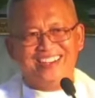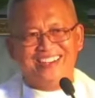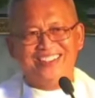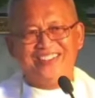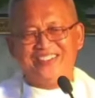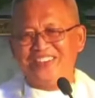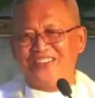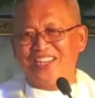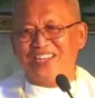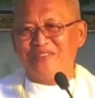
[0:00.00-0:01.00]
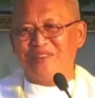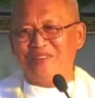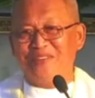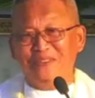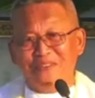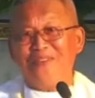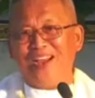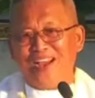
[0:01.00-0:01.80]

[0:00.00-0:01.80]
Oh, ingon dayon mi, oh, oh,